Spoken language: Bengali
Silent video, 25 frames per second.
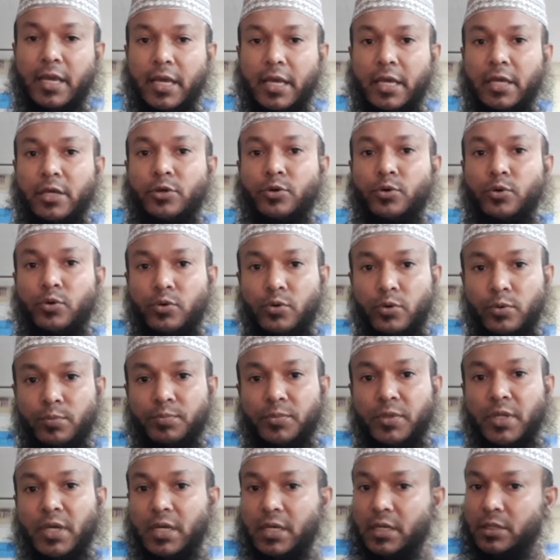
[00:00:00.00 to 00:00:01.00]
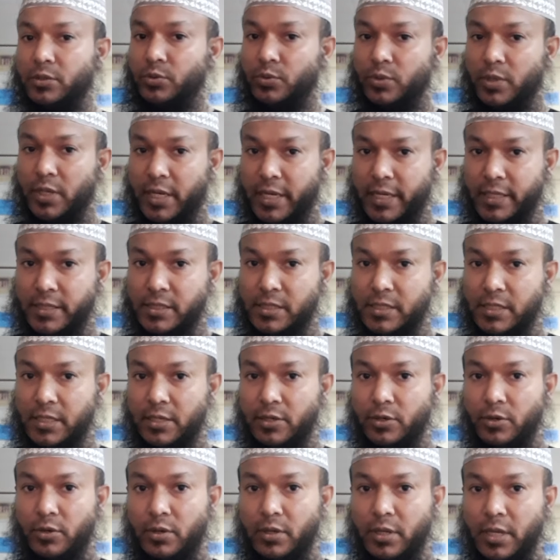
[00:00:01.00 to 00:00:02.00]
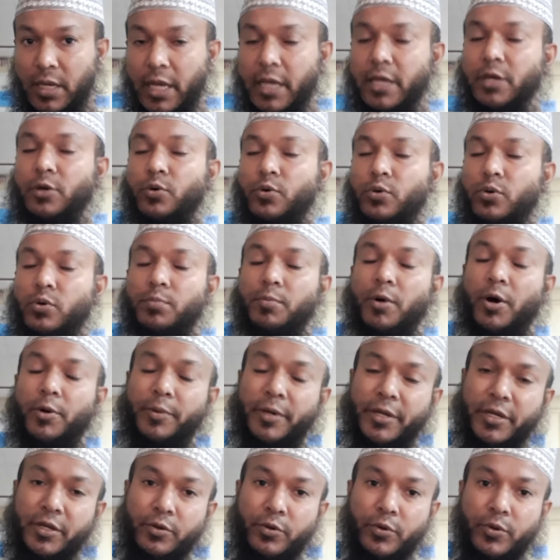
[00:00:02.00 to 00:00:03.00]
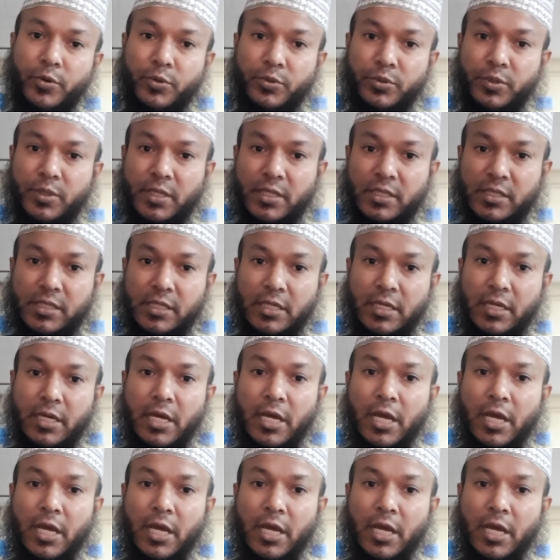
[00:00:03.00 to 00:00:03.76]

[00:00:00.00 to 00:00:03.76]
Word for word: এই হুকুম থেকে দূরে আসি এই হুকুম অমান্য করতেছি